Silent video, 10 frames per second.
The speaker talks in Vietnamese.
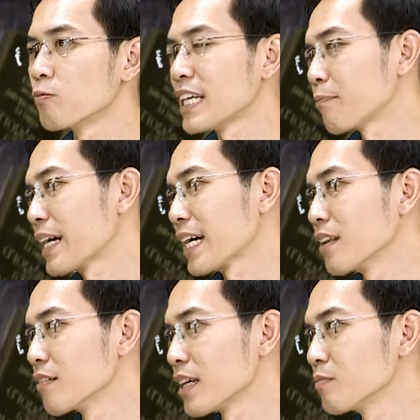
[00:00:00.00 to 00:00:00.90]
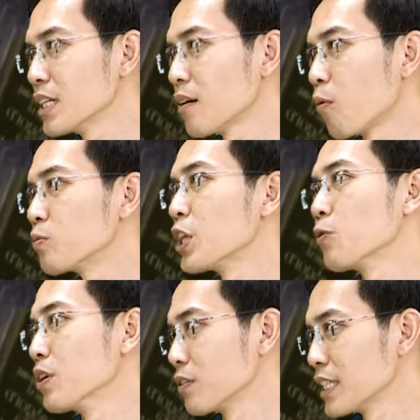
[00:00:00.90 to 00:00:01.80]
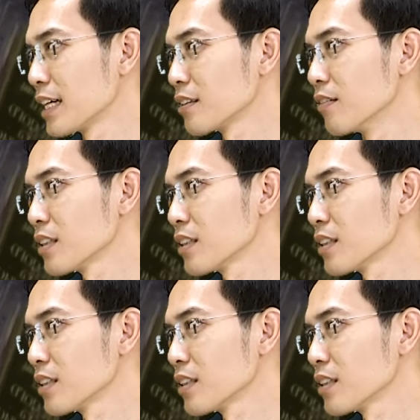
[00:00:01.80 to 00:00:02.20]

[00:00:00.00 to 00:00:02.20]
100.000 lượng thậm chí là một triệu lượng đi chăng nữa